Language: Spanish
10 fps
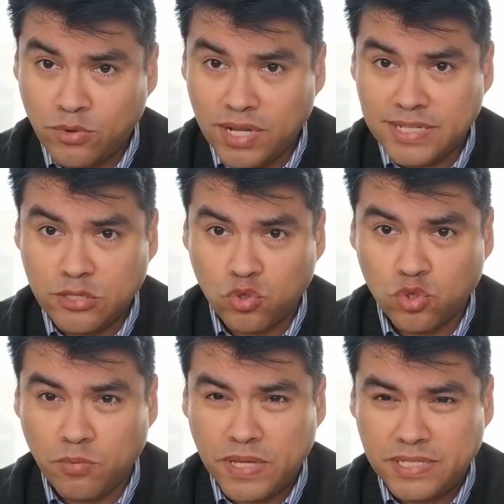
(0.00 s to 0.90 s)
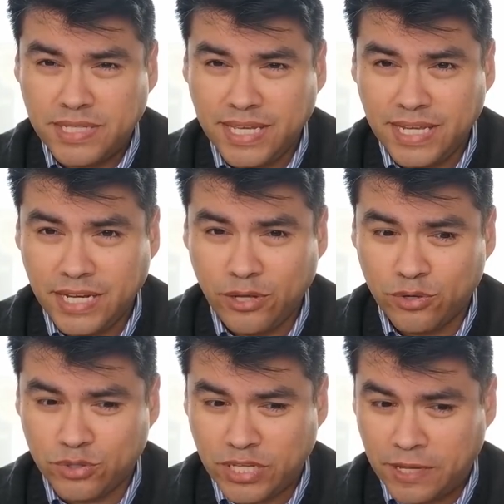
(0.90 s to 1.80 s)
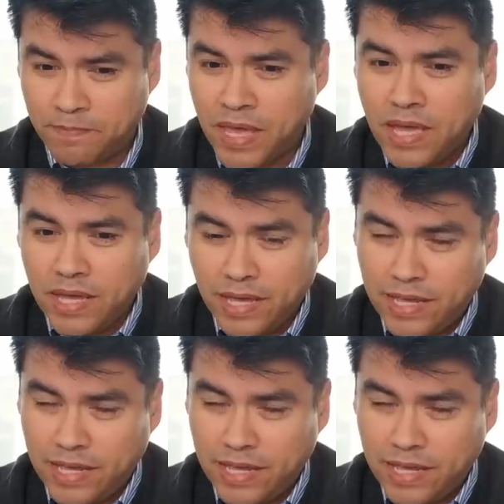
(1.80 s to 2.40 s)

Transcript: las personas en sus domicilios, eh, eh,